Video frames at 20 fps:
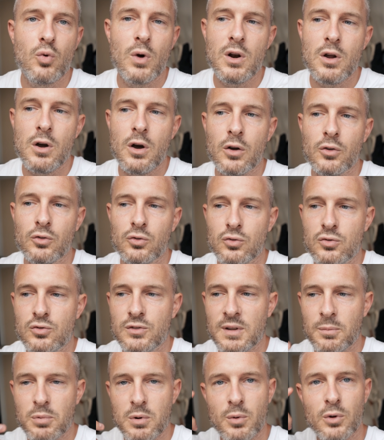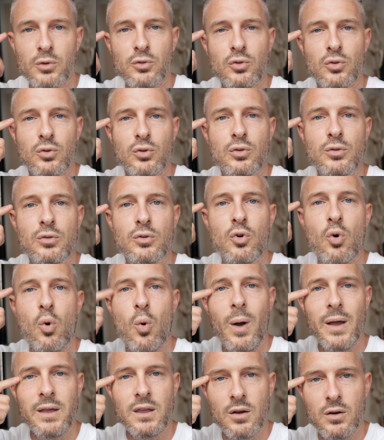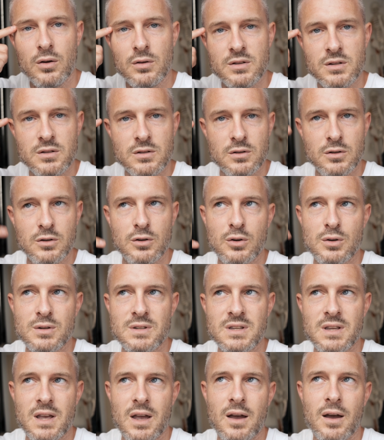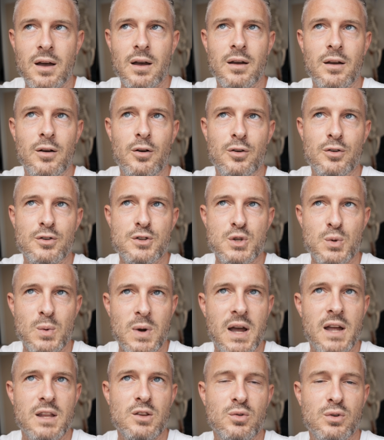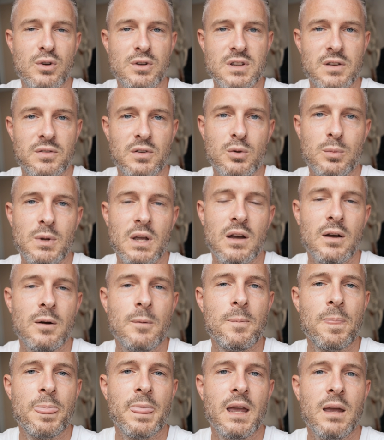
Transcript: ou alors simplement de croyance que ça euh, soigne, que ça fait du bien,